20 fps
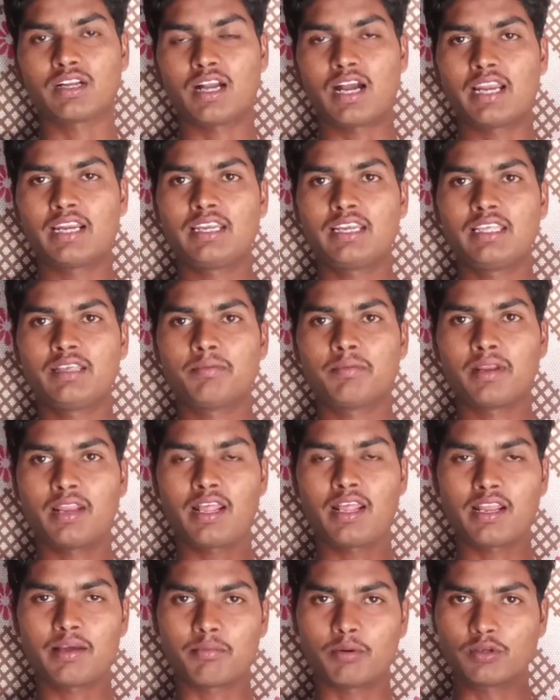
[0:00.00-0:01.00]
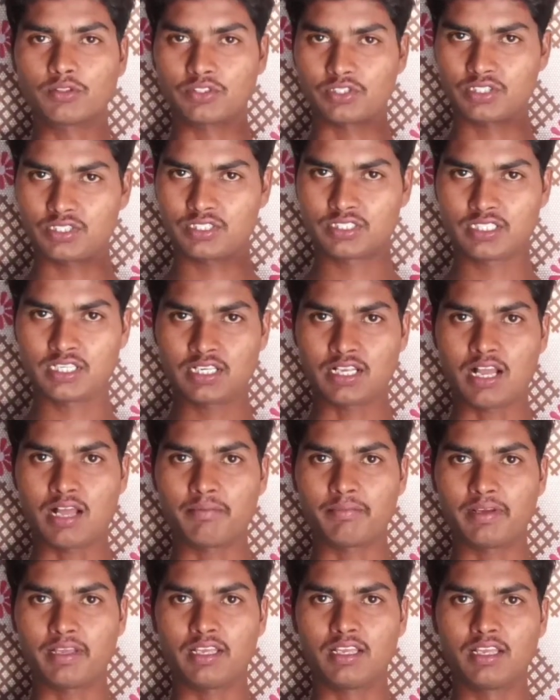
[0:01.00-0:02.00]
गाड़ी बनाना बहुत रिस्की
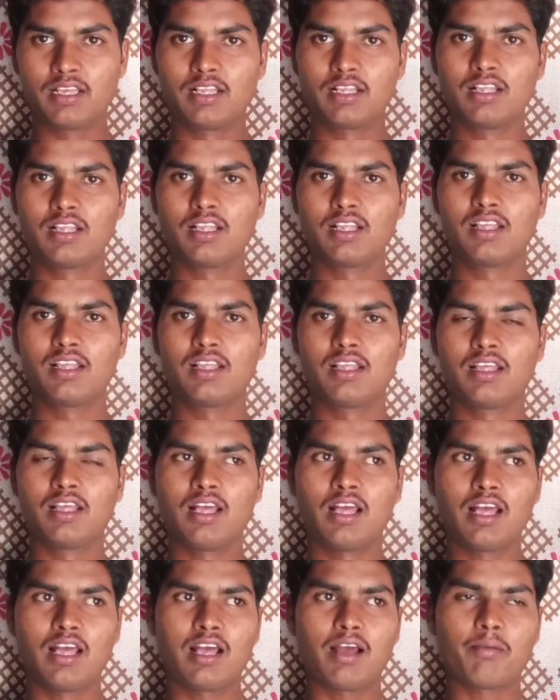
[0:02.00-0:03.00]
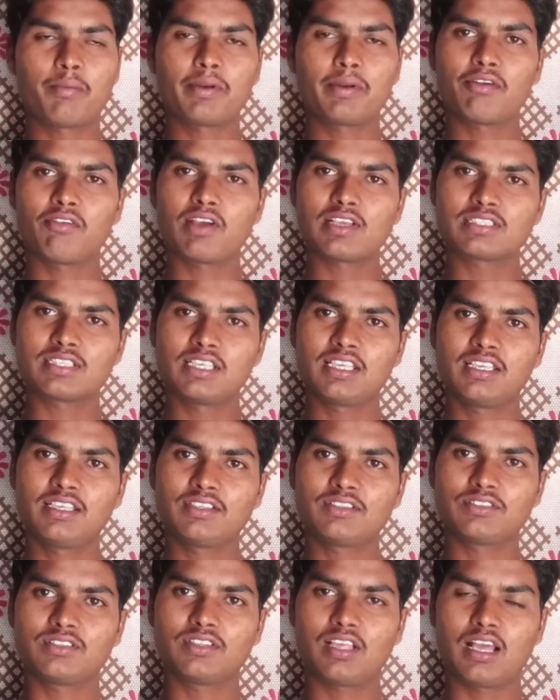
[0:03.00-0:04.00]
काम है अपने वैसे
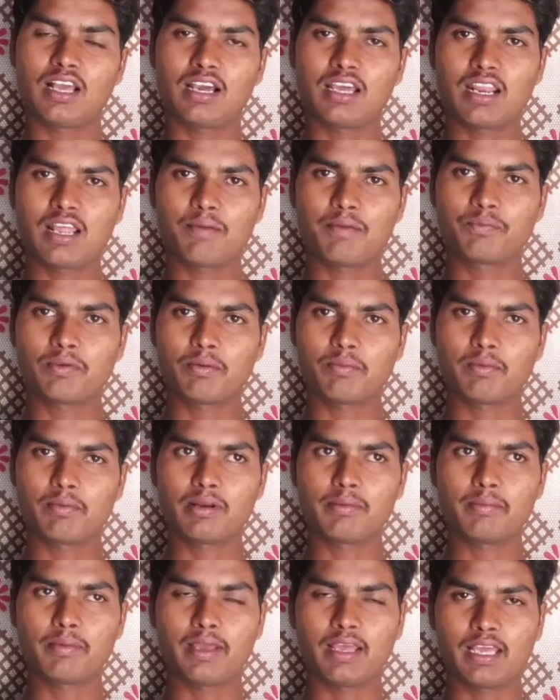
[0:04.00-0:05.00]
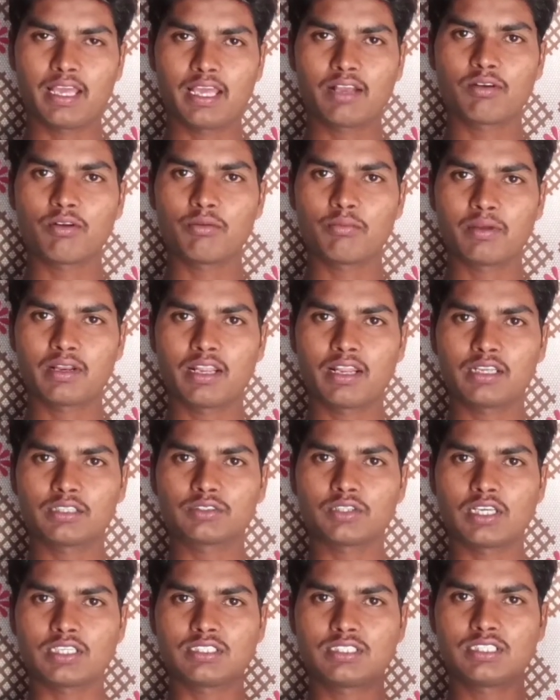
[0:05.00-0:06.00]
ही अगर आपके मन में है कोई बनाना
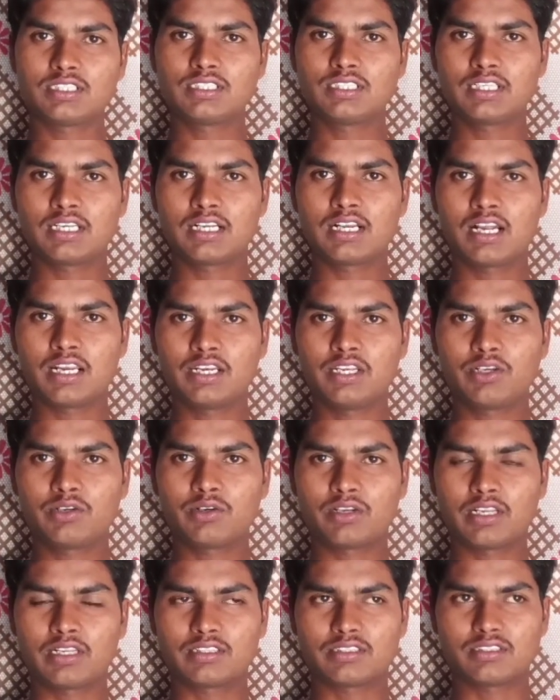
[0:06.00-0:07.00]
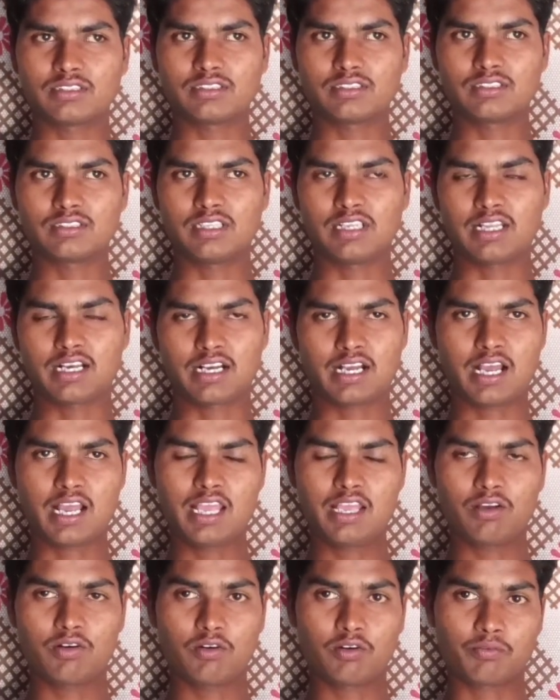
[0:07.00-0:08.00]
तो ऐसी जगह गाड़ी को
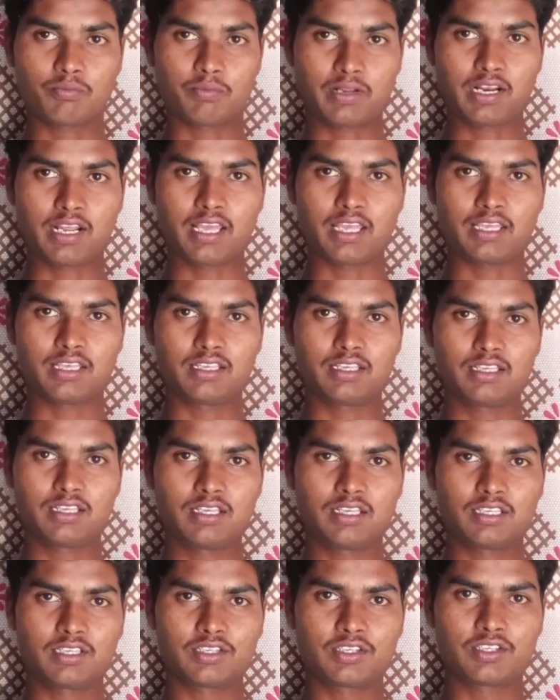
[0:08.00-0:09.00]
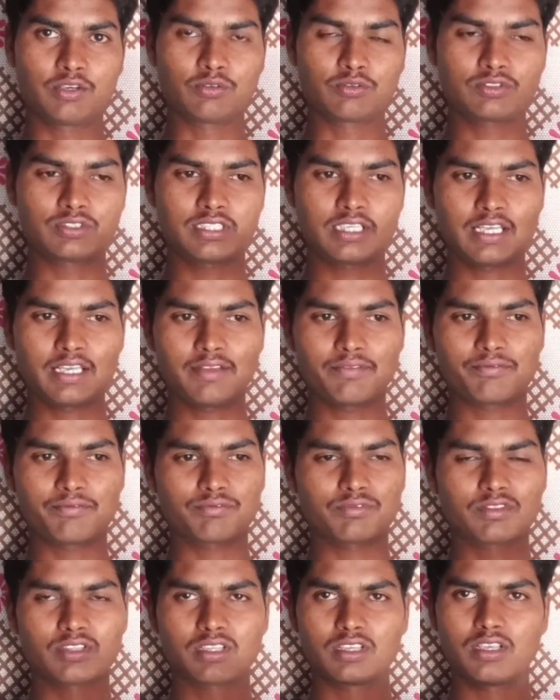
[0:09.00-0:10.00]
लगाएं और बनाएं कि उससे
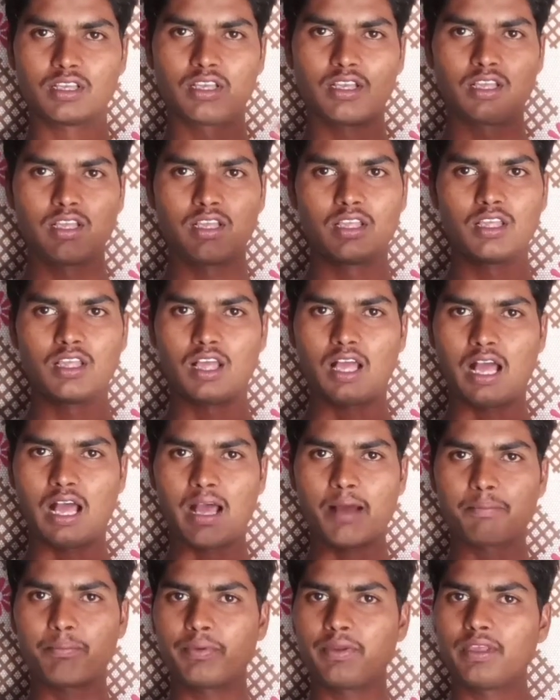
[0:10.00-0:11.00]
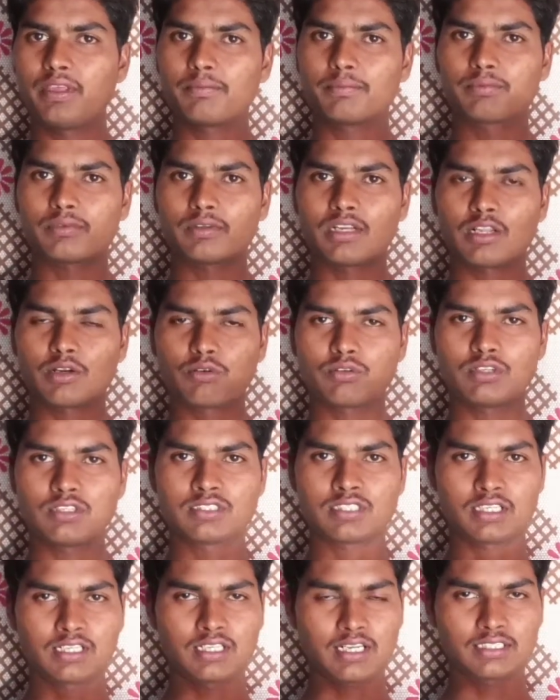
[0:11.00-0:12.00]
आप भी अपना
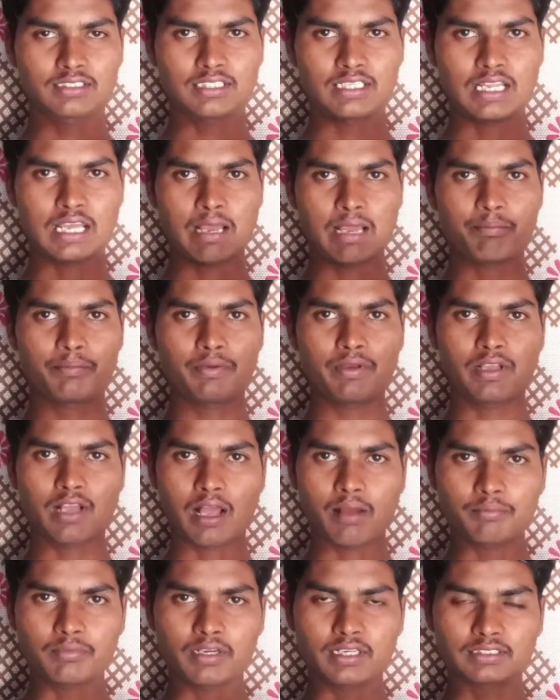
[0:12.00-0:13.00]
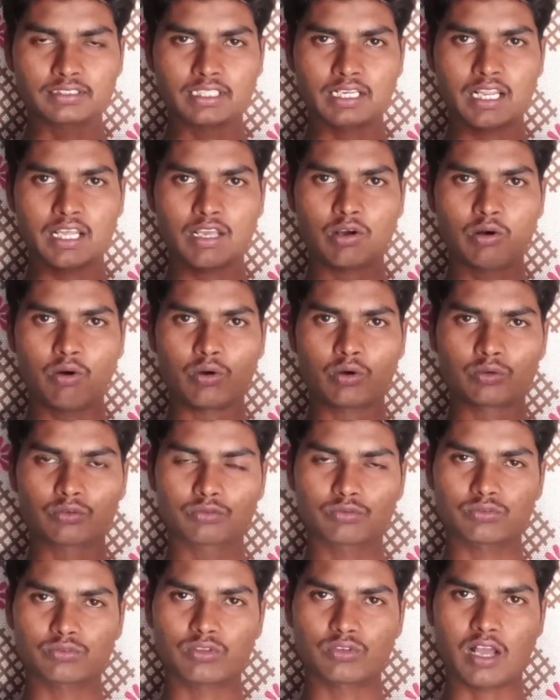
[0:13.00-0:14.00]
रोटेशन करते रहें आप भी काम करते रहें और
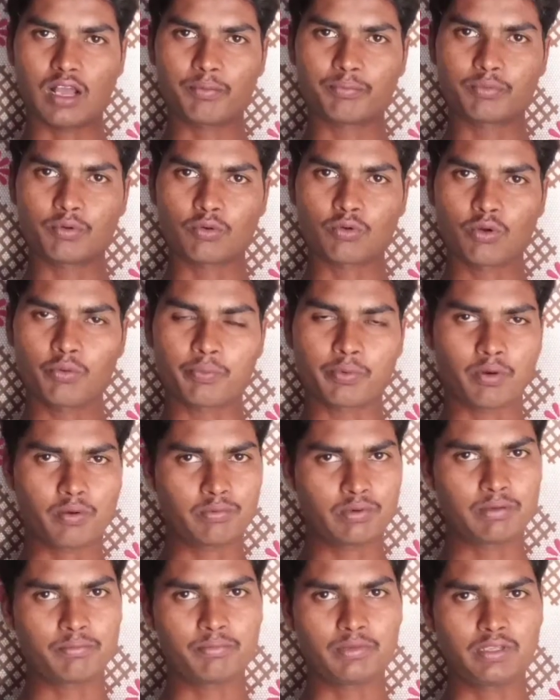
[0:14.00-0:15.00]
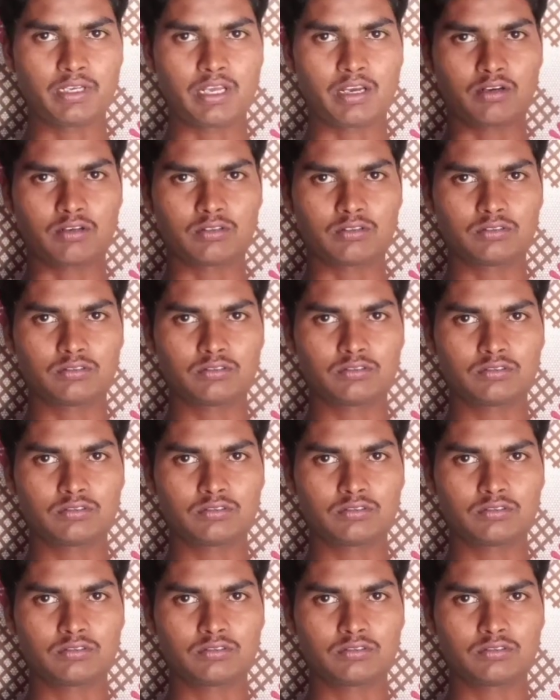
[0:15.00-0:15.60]
आपको कोई प्रॉब्लम भी ना हो